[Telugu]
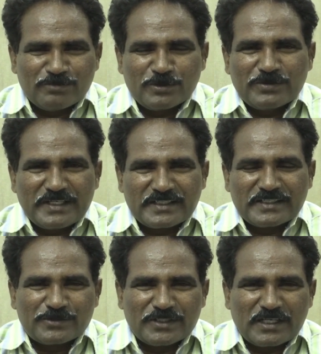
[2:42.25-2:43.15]

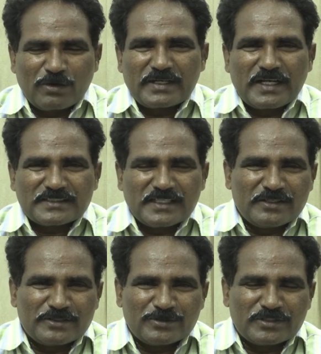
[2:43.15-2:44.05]
అమ్ముకునేటటువంటి అవకాశాలు
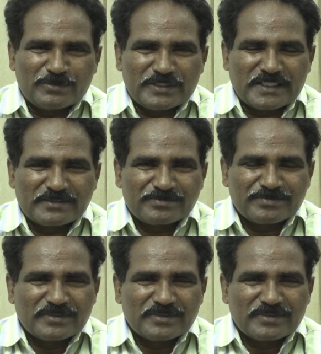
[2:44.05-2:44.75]
లేకుండా పోయాయి